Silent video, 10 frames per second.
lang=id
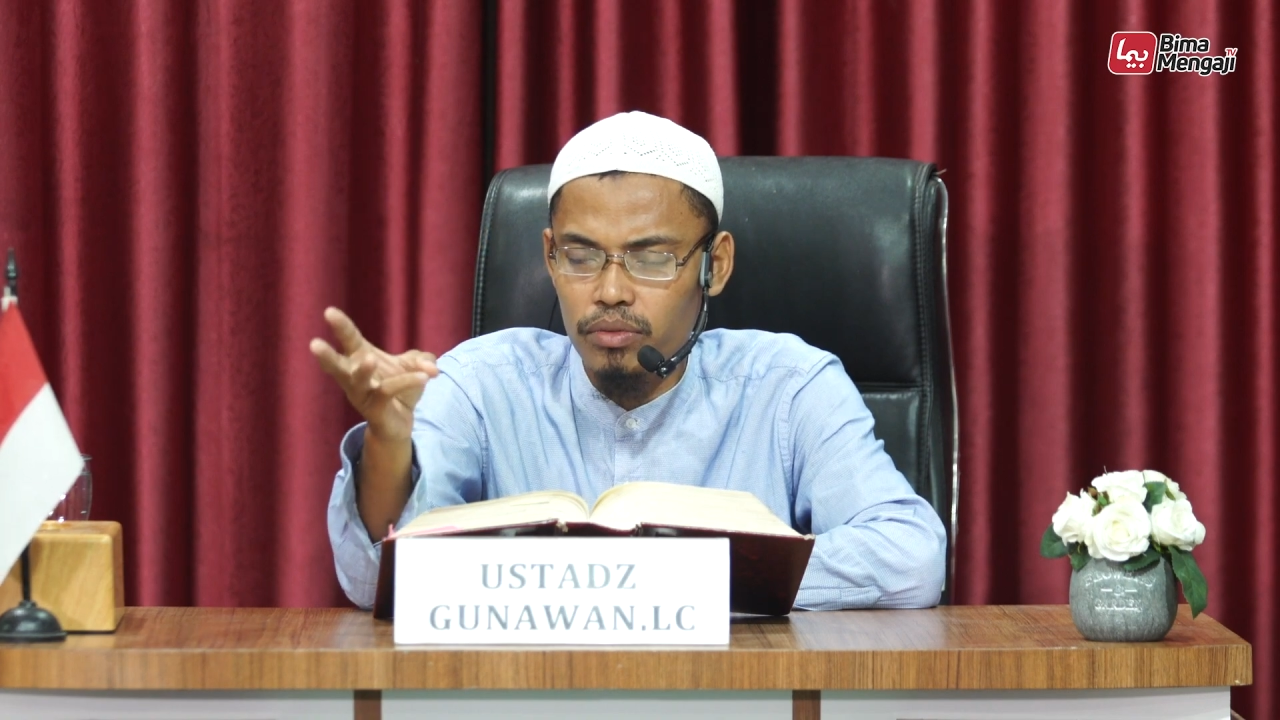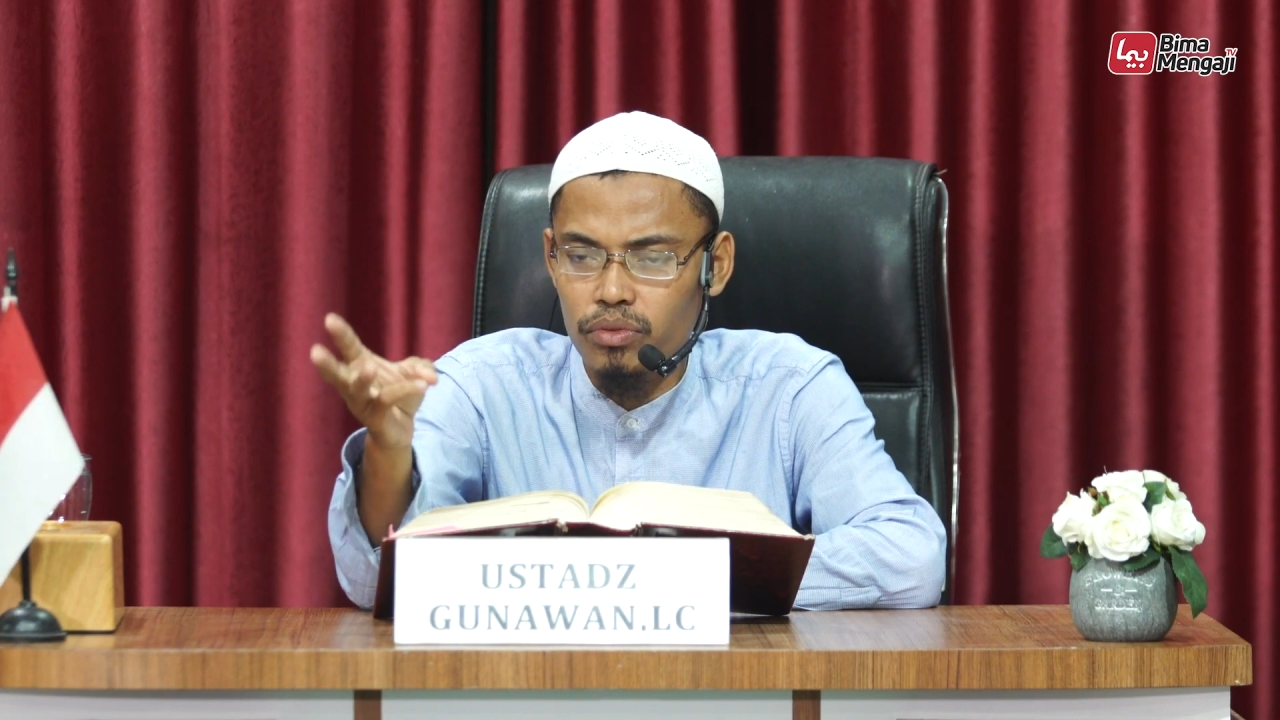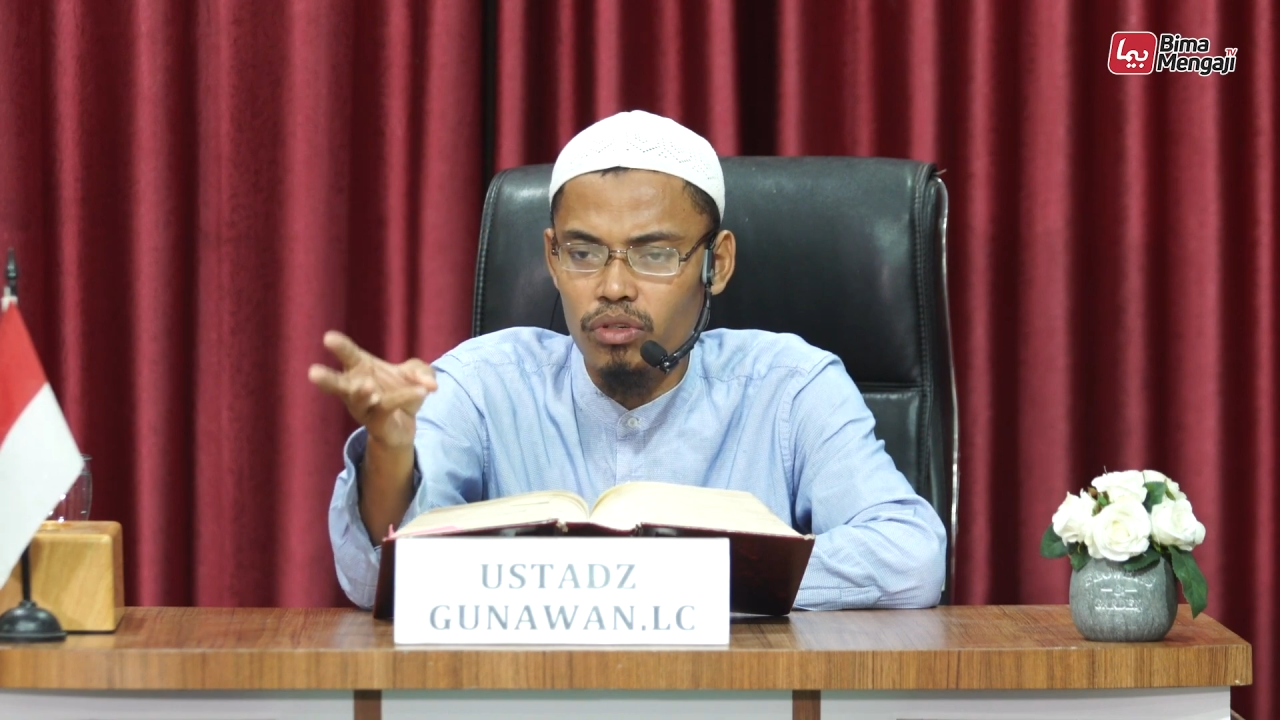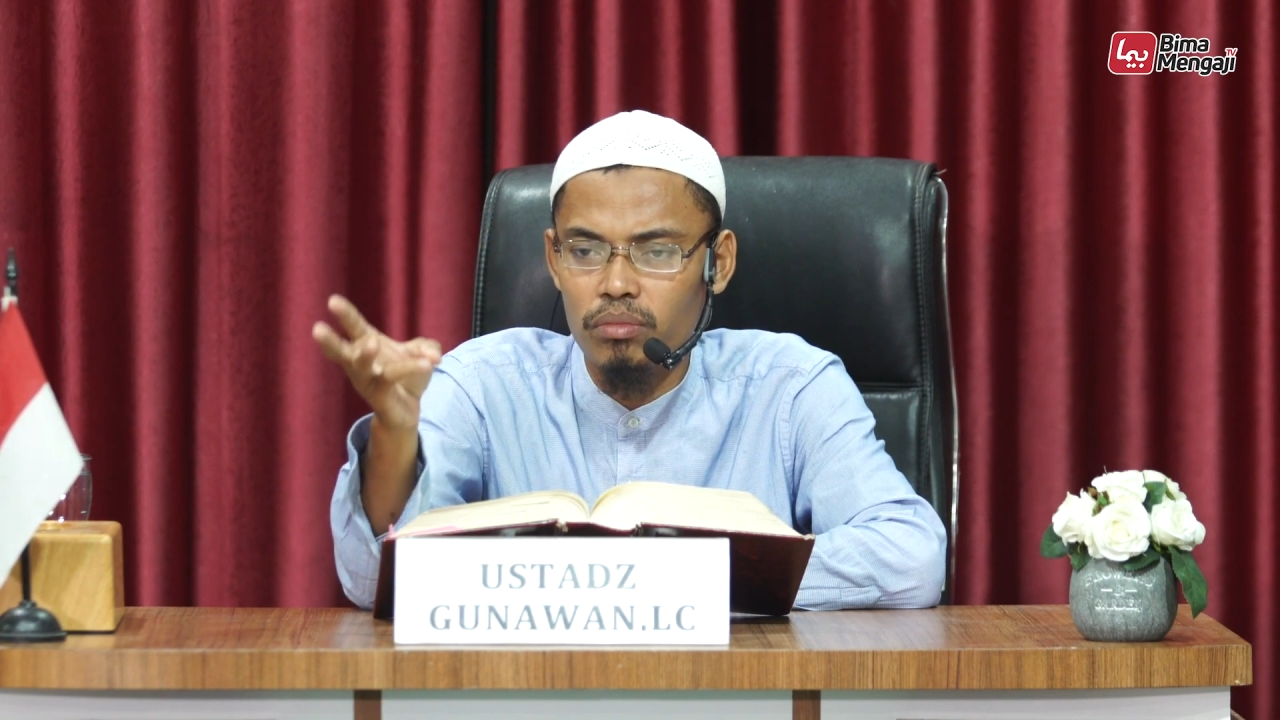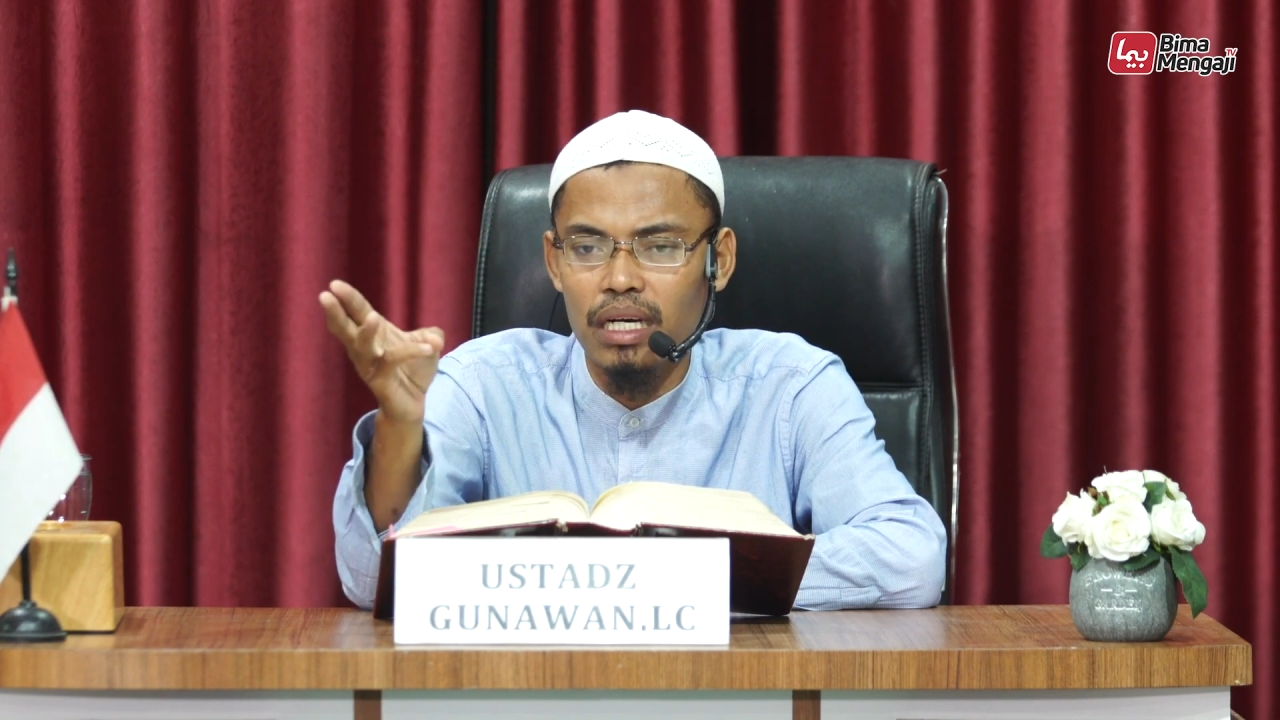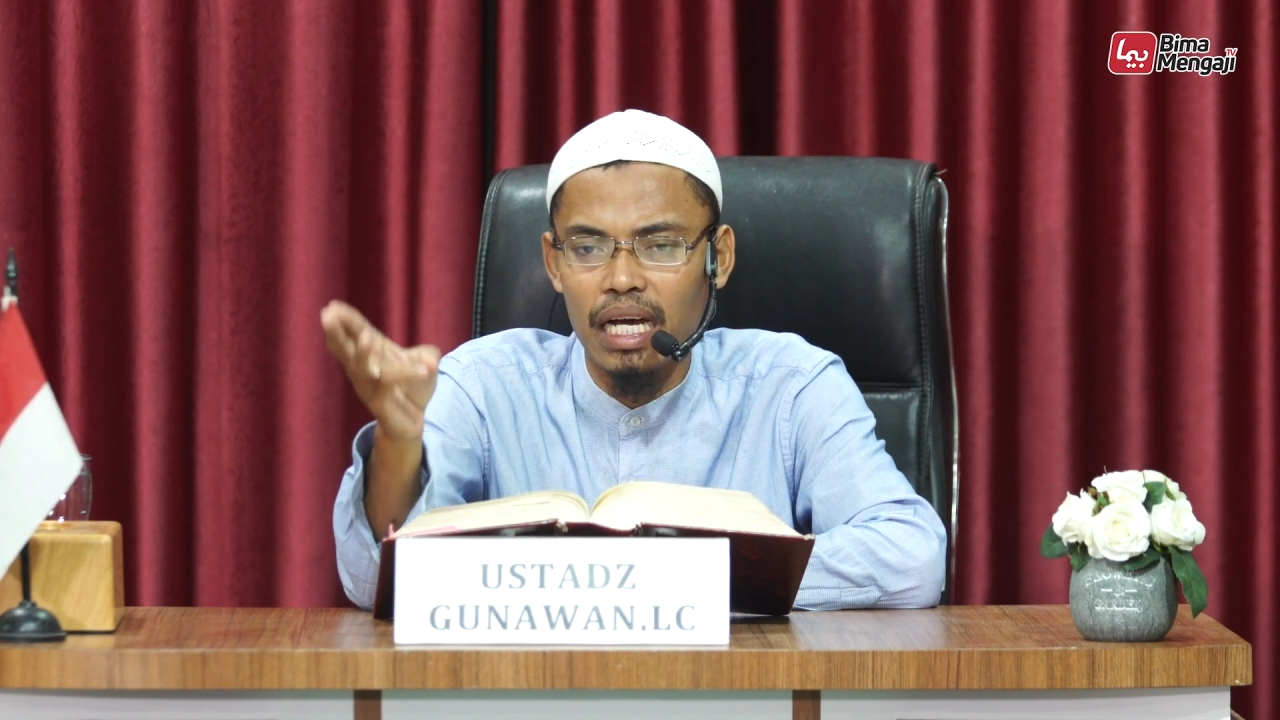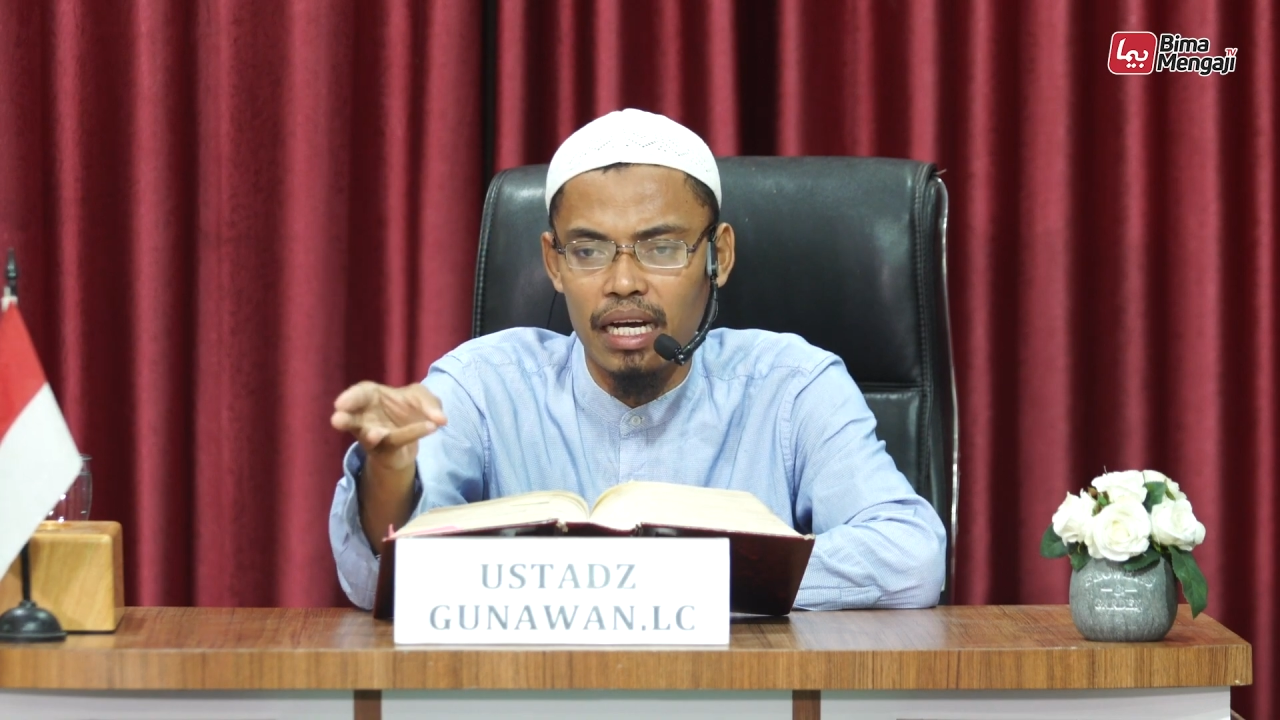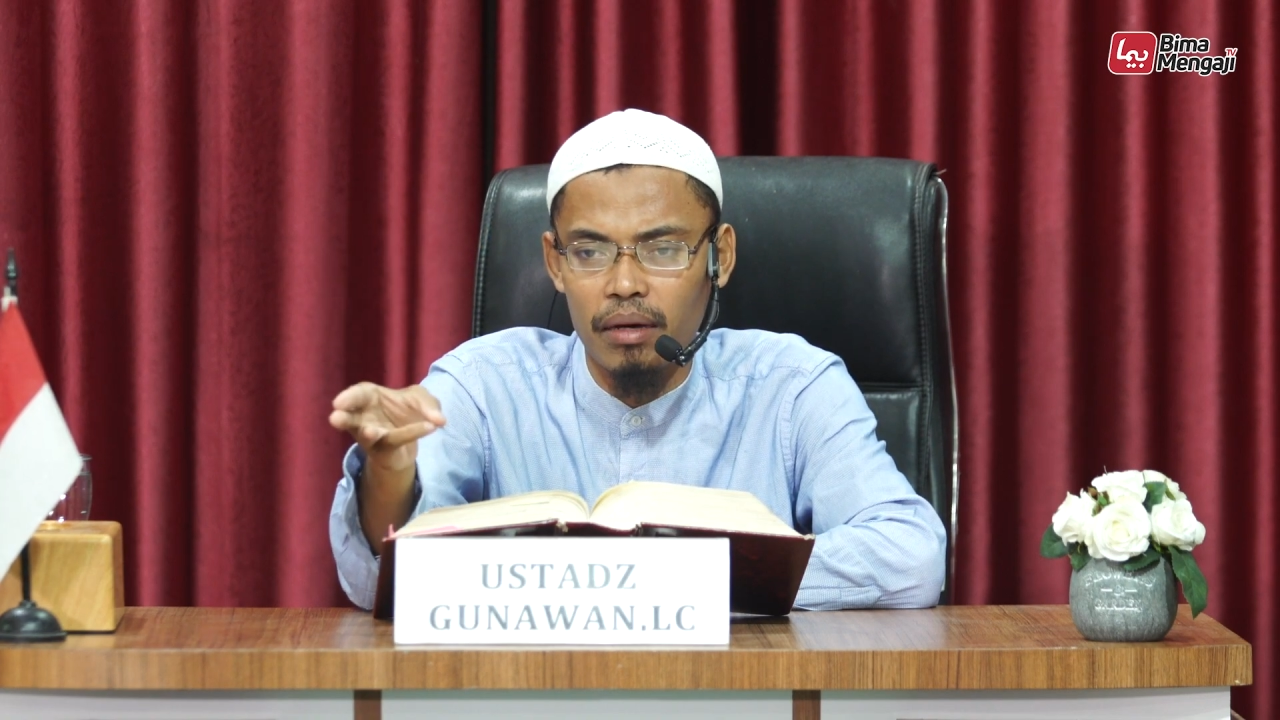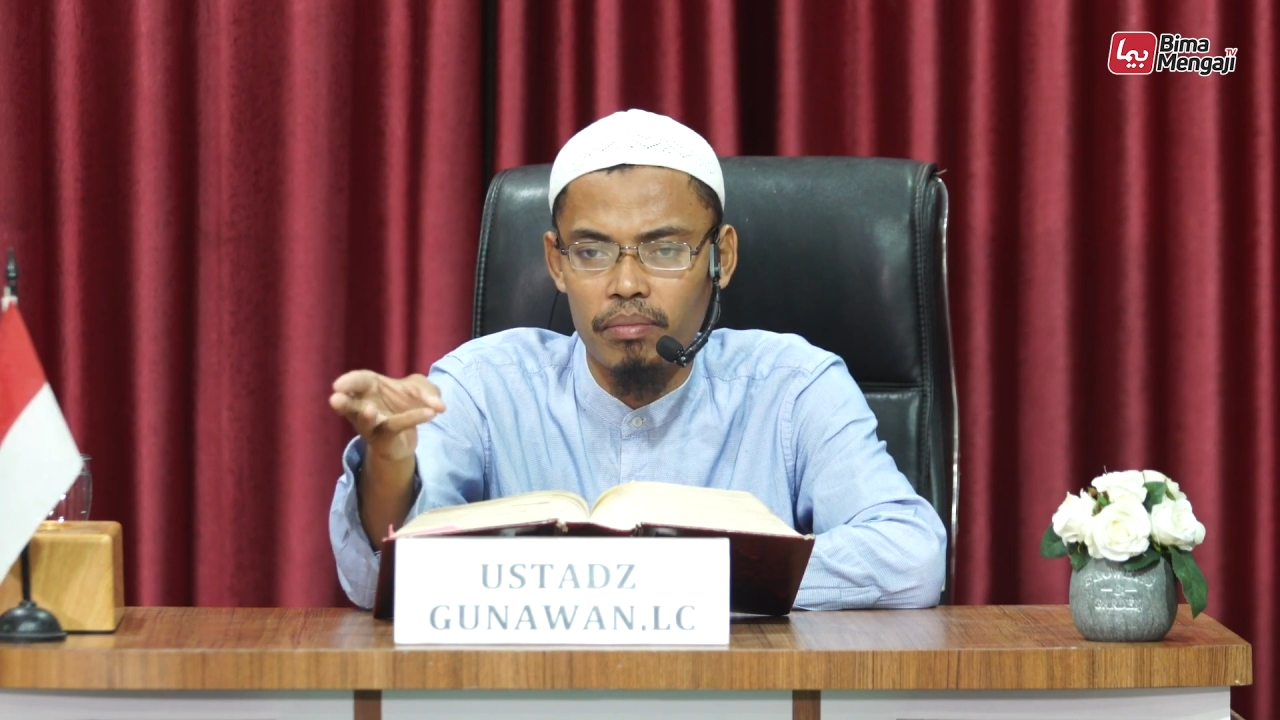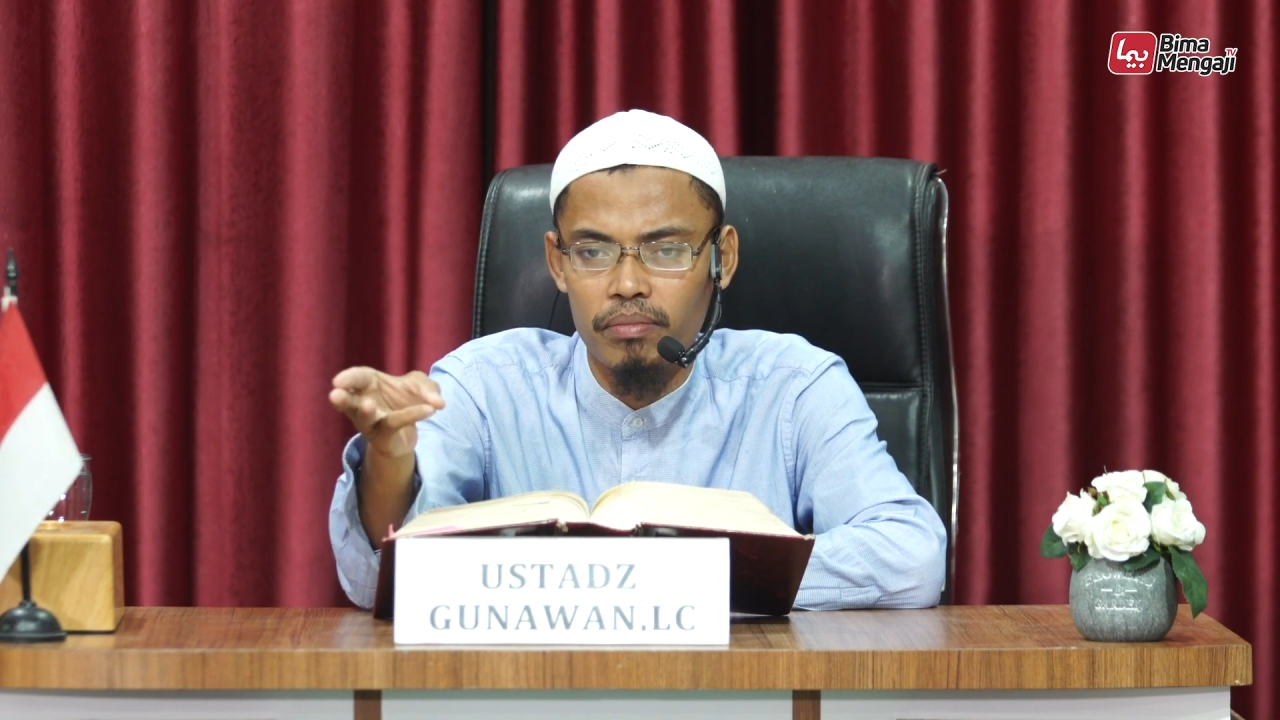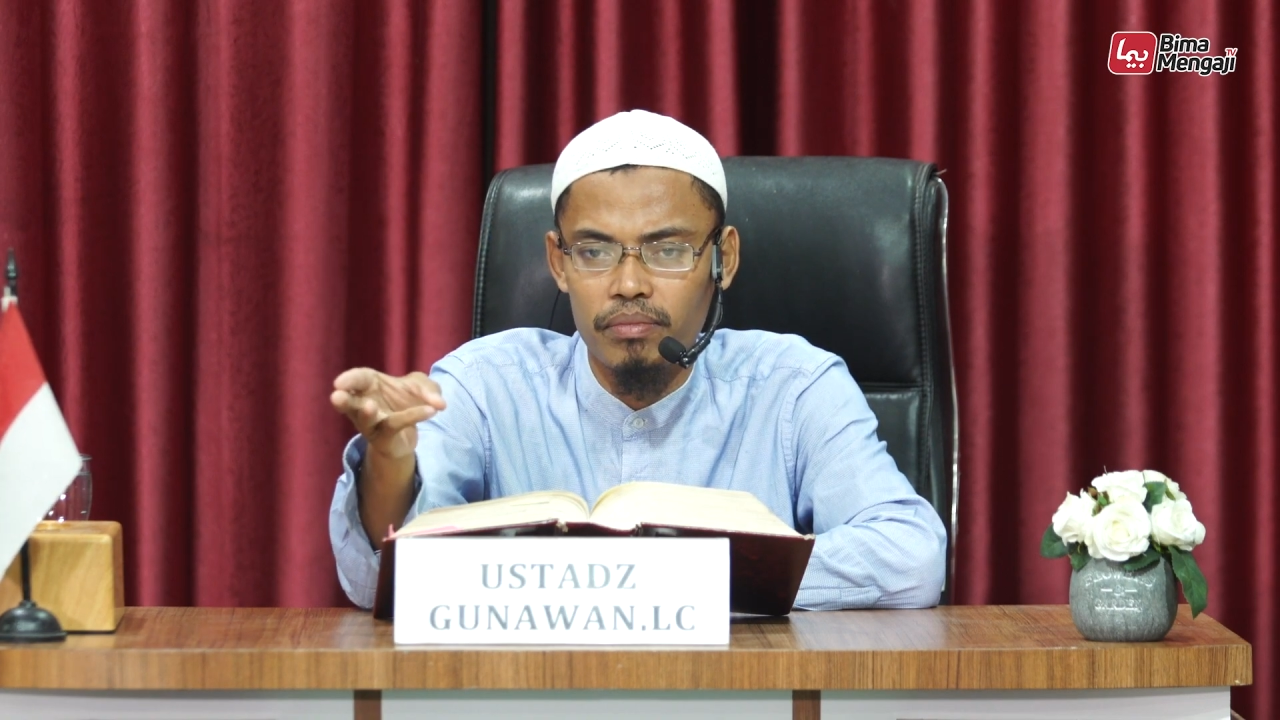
untuk menggarap.